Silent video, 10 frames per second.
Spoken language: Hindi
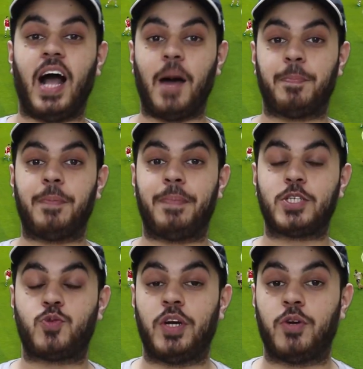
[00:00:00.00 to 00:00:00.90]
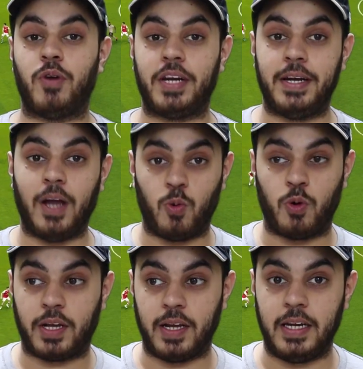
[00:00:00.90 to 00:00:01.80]
आपने पेस्ट ट्वेंटी
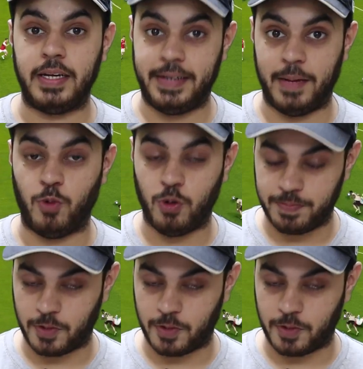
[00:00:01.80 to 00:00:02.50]
डाउनलोड कर ली डेमो